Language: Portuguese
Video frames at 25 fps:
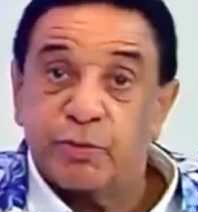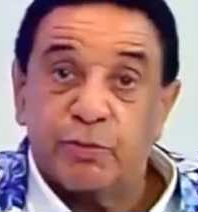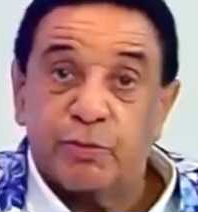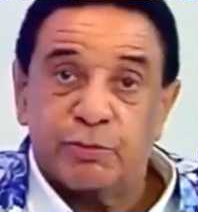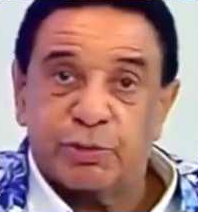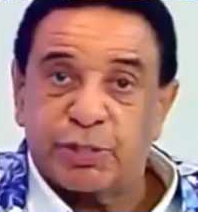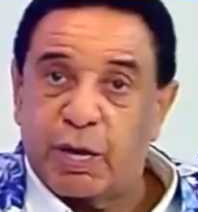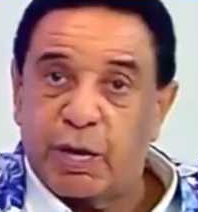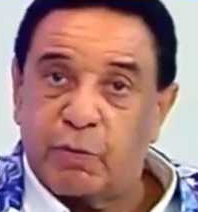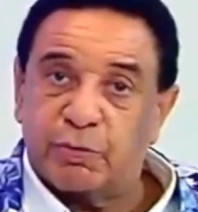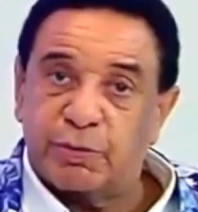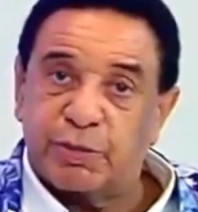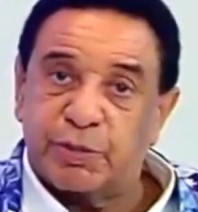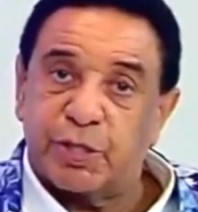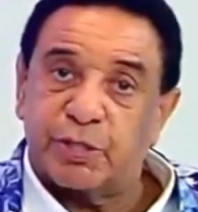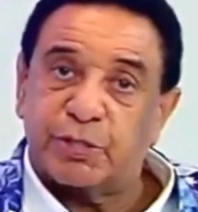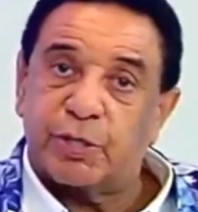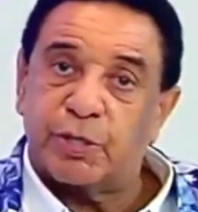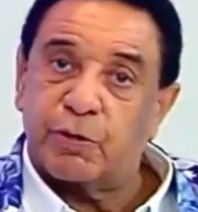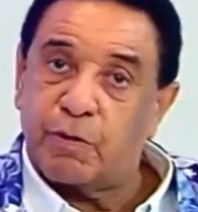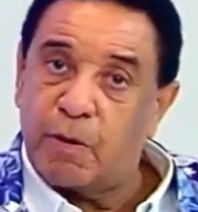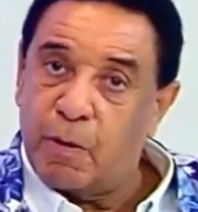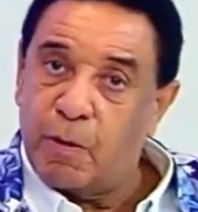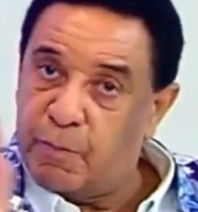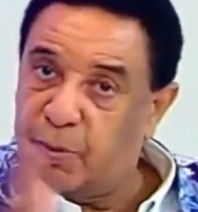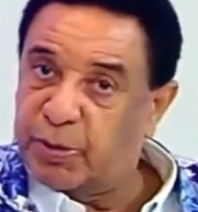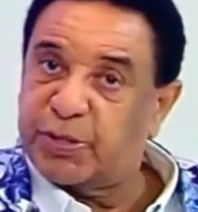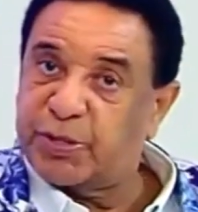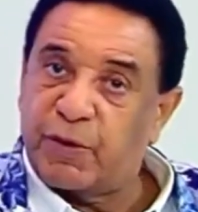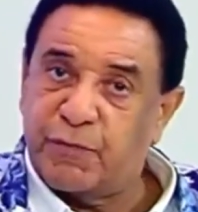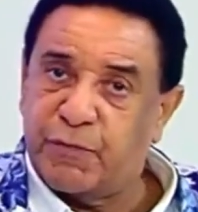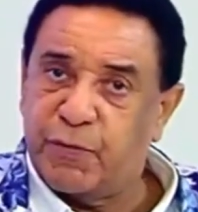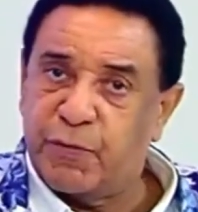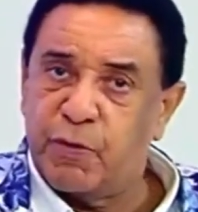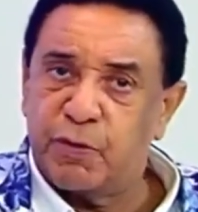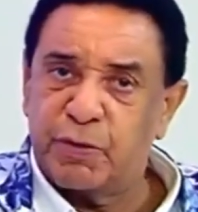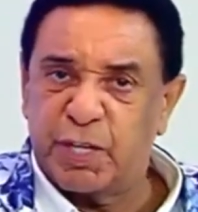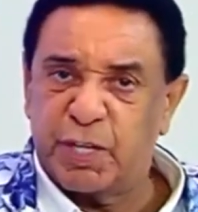não está acontecendo com o
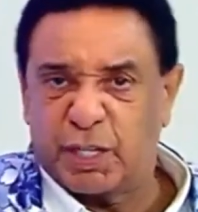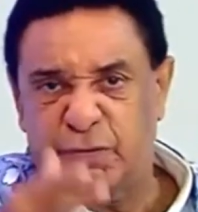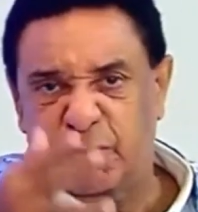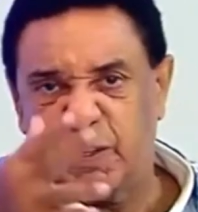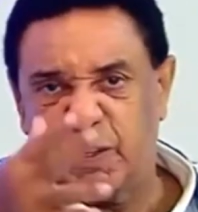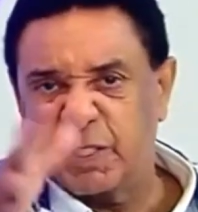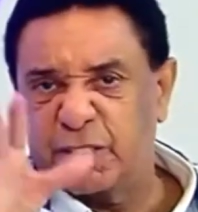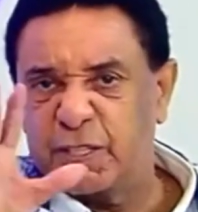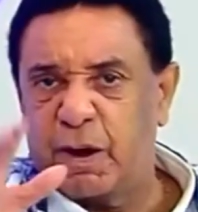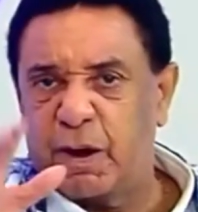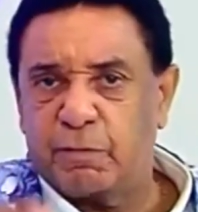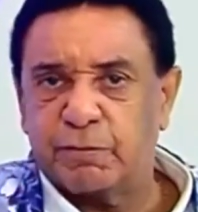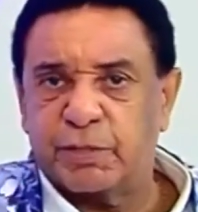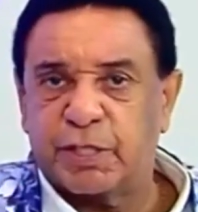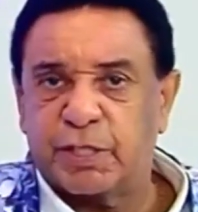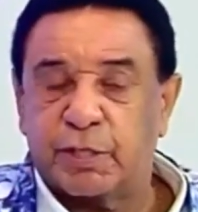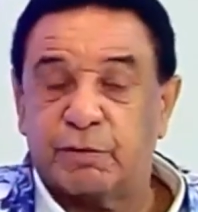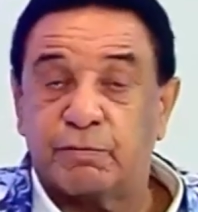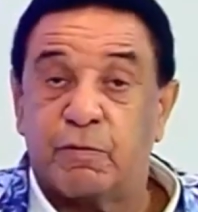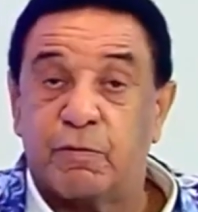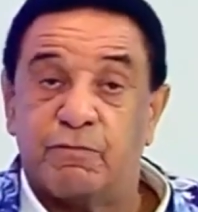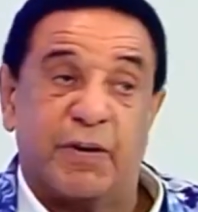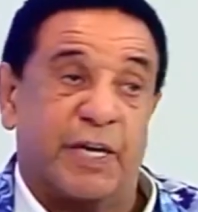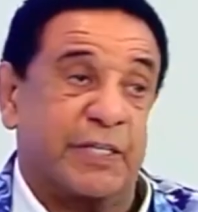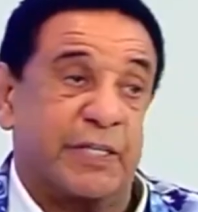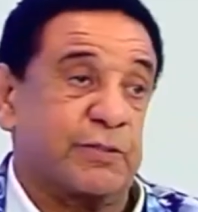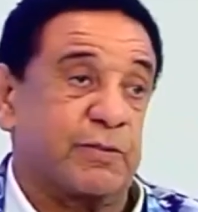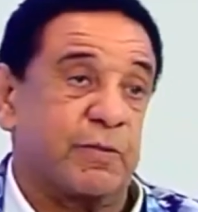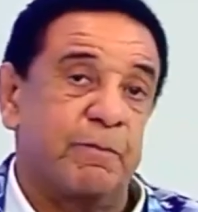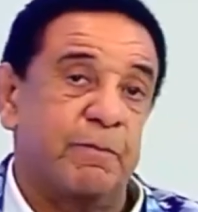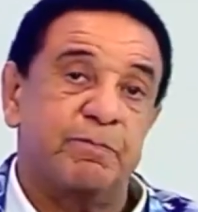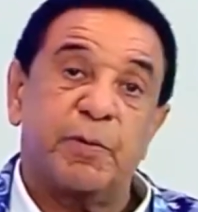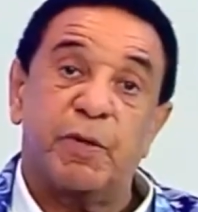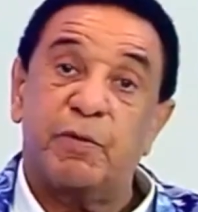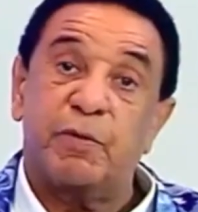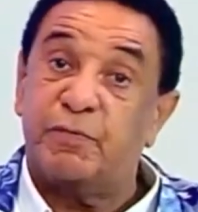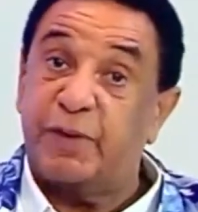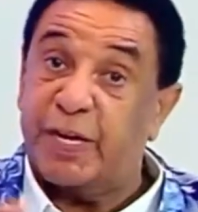Botafogo e, às vezes, nem acontece com o Vasco.
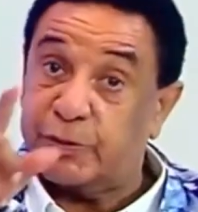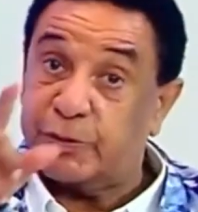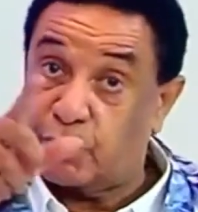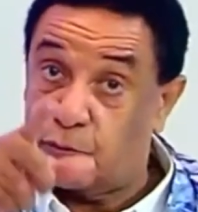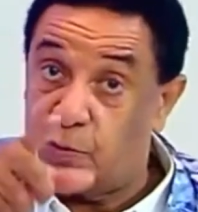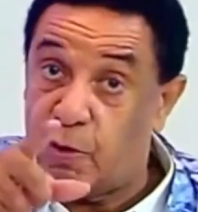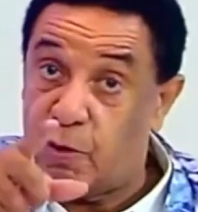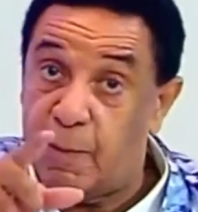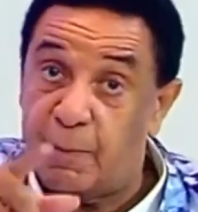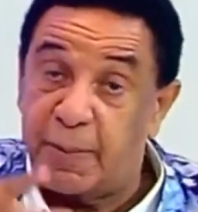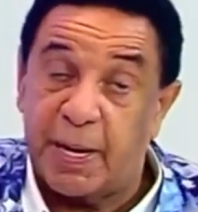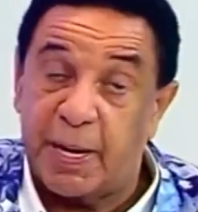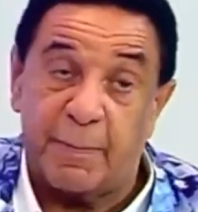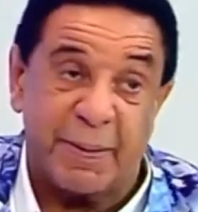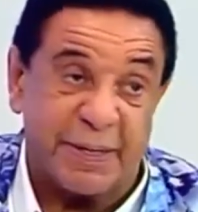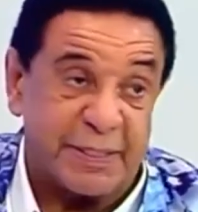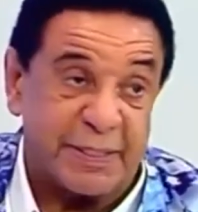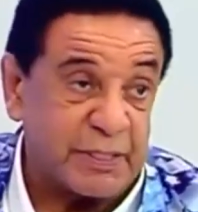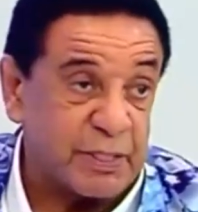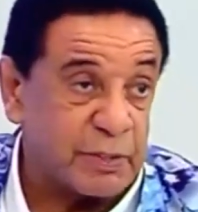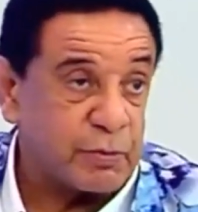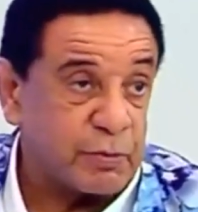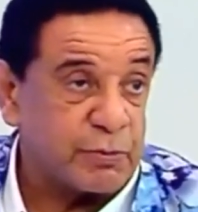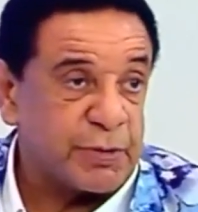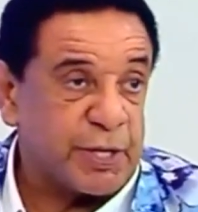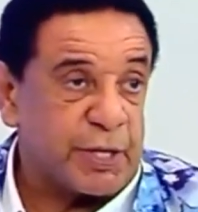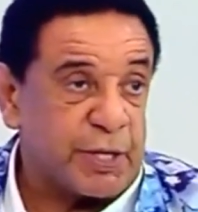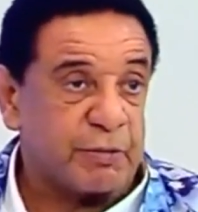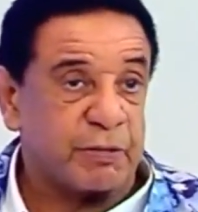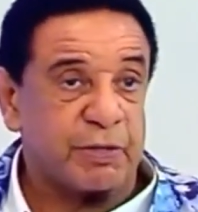Vasco uma bela partida contra é,